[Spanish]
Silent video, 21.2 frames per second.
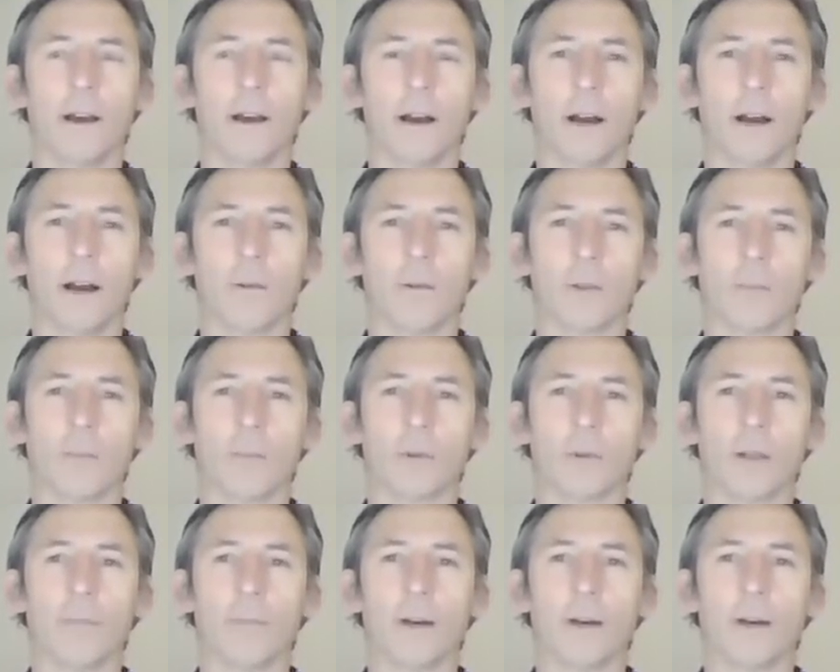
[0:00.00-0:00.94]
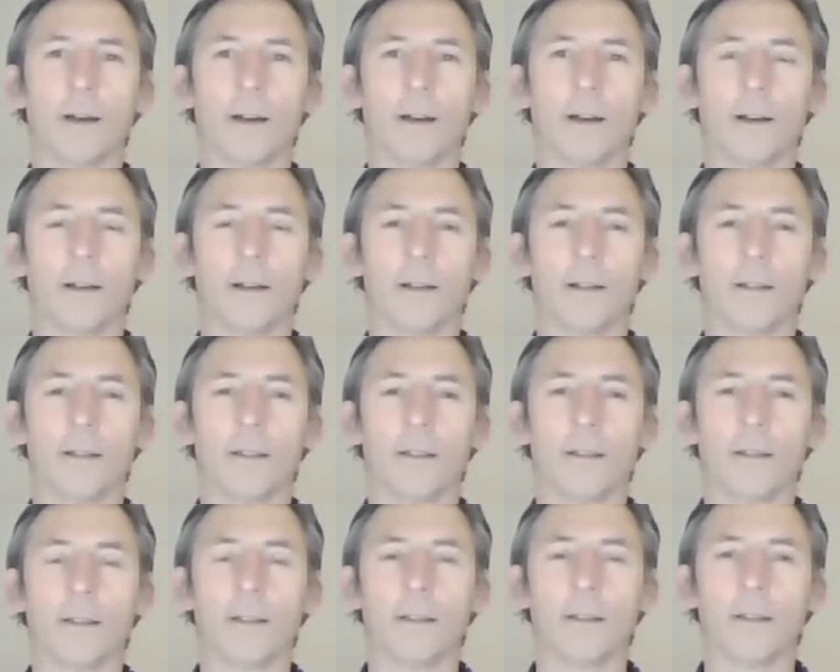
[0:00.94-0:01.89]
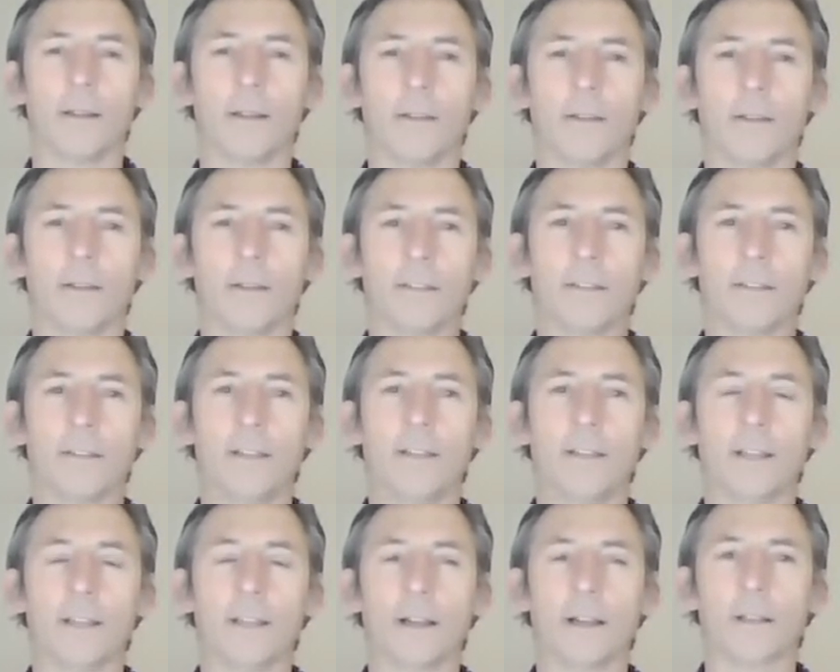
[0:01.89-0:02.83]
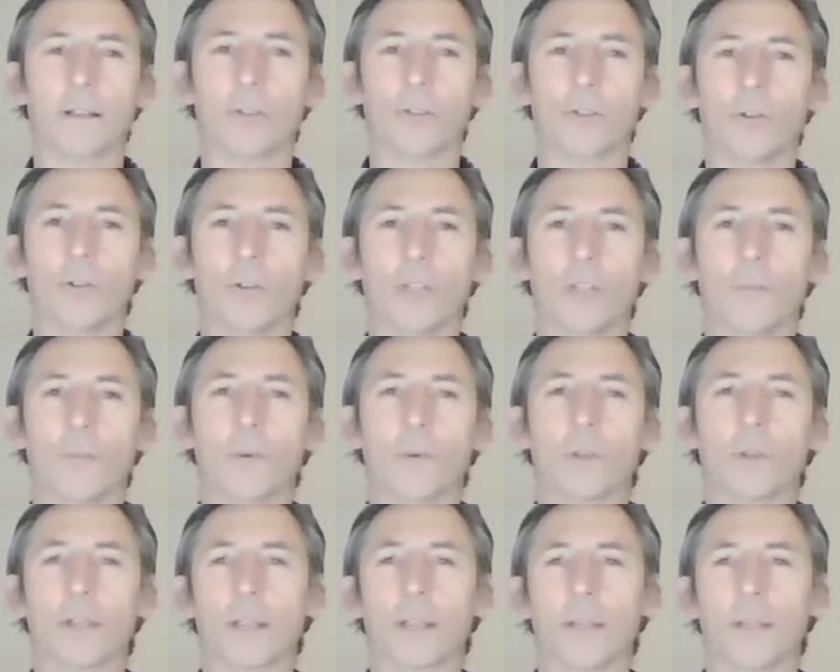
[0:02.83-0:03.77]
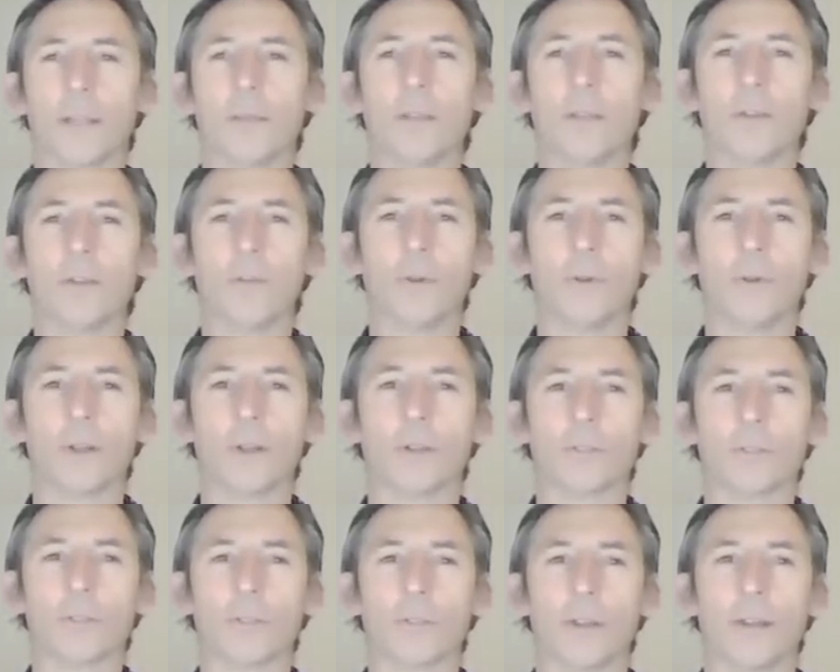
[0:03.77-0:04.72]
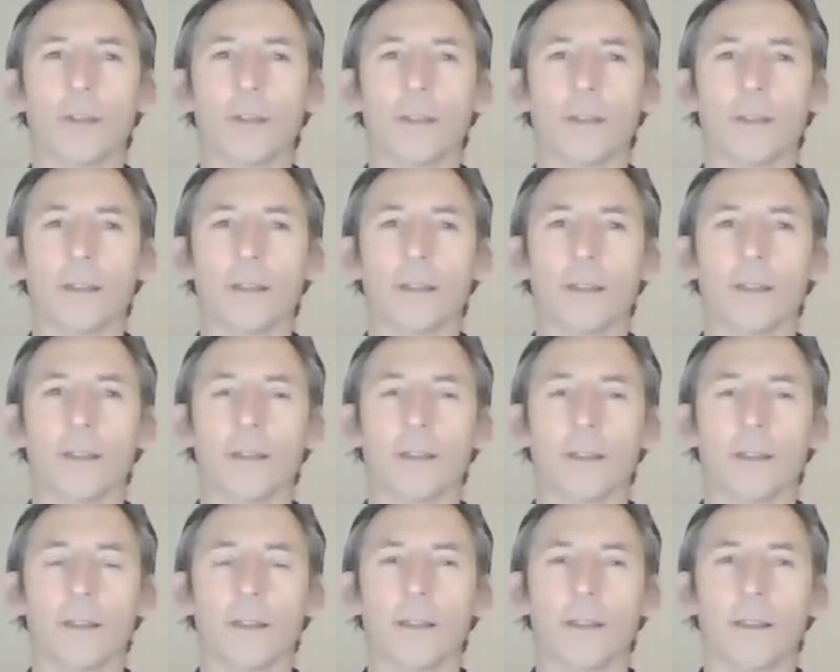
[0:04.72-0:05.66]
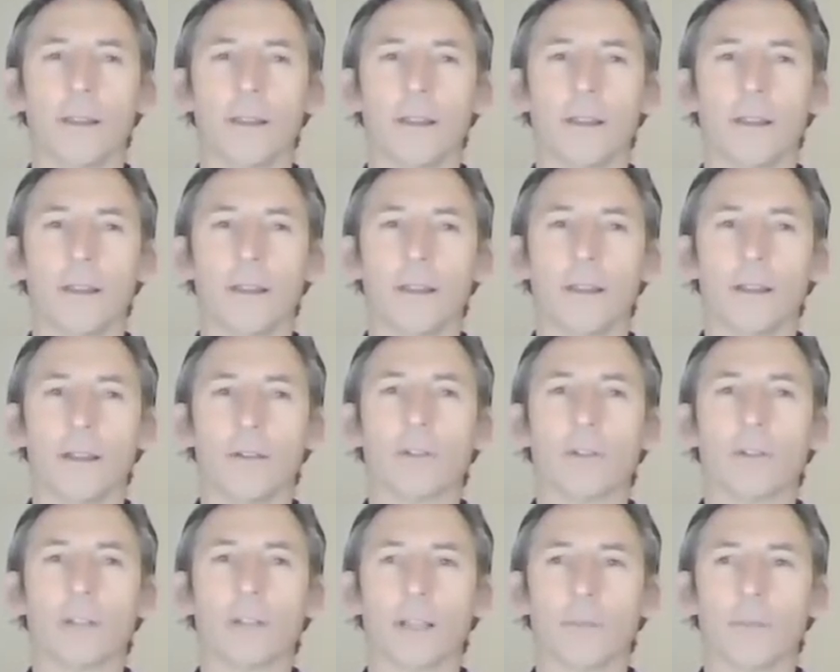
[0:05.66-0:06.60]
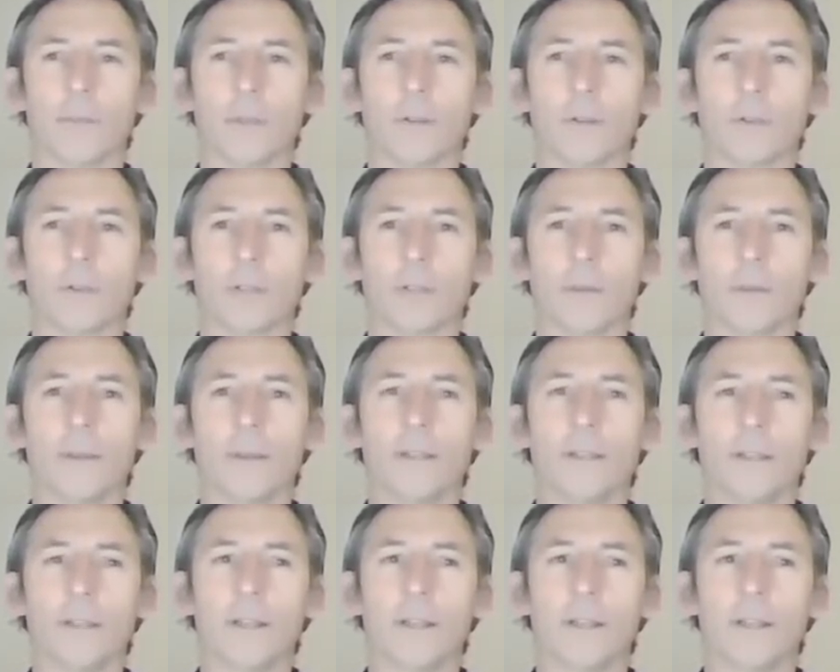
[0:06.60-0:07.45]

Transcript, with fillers: aunque el programa facilita todo tipo de tratamientos, bueno, eh, eh, los tratamientos contra mastitis